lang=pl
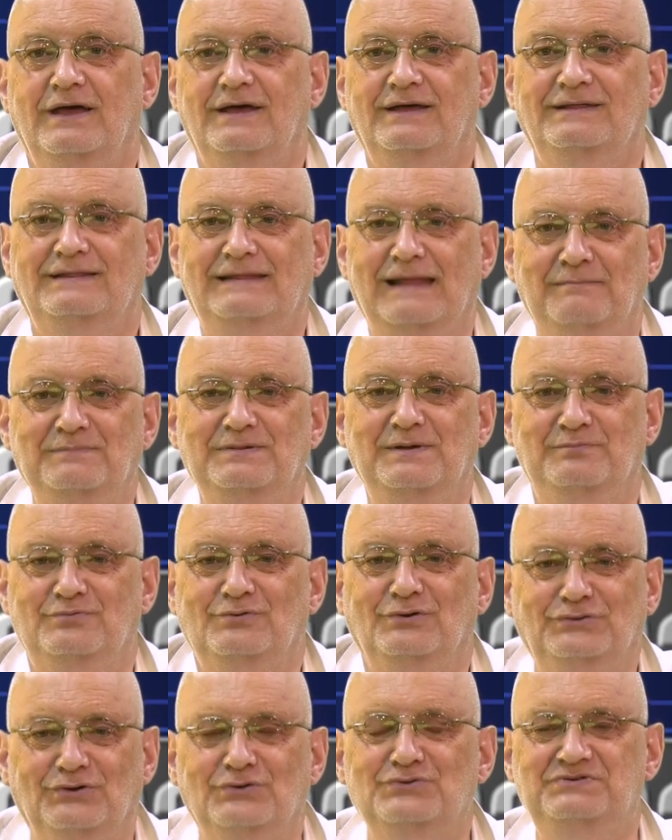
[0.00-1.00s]
Dla mnie
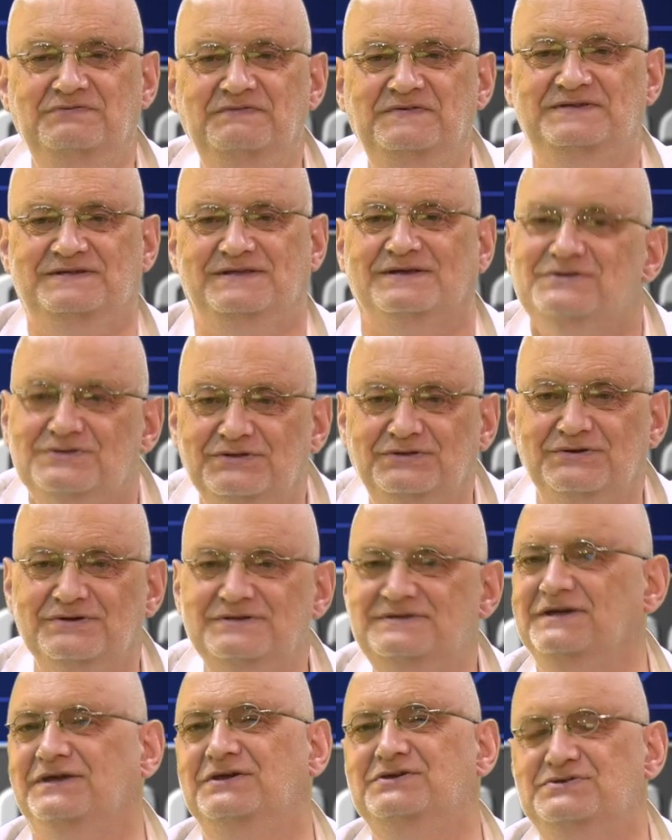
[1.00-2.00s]
było to oczywiste, że to
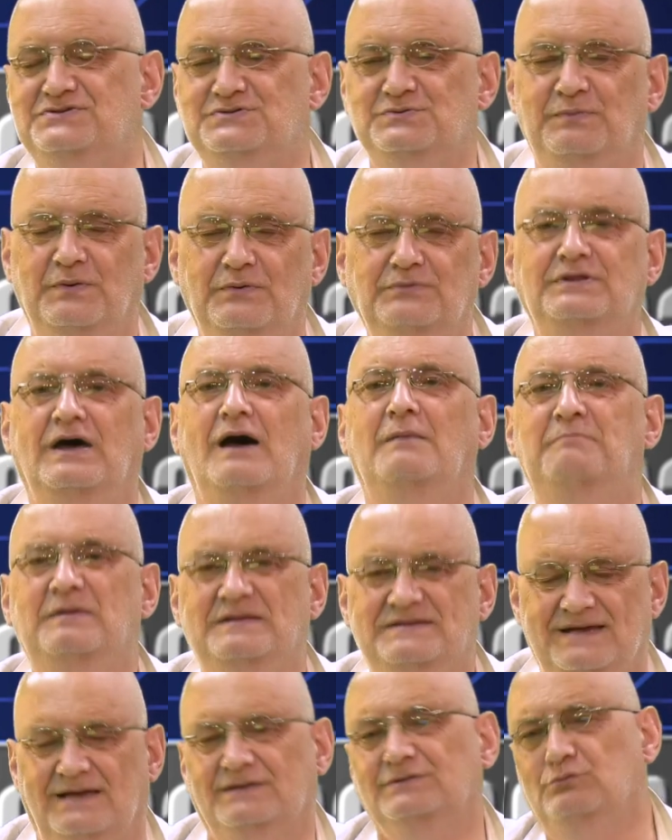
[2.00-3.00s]
jest jakieś zupełne
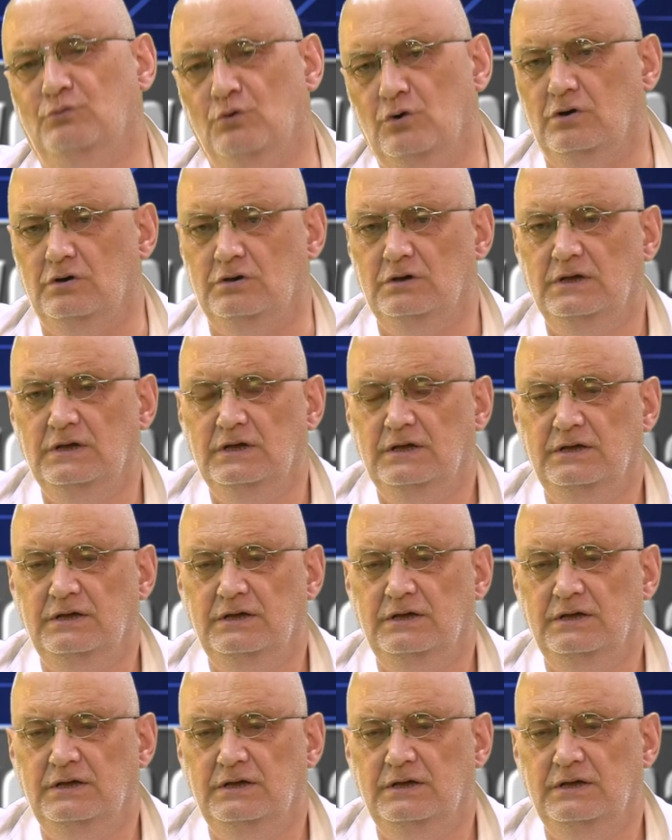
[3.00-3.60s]
abecadło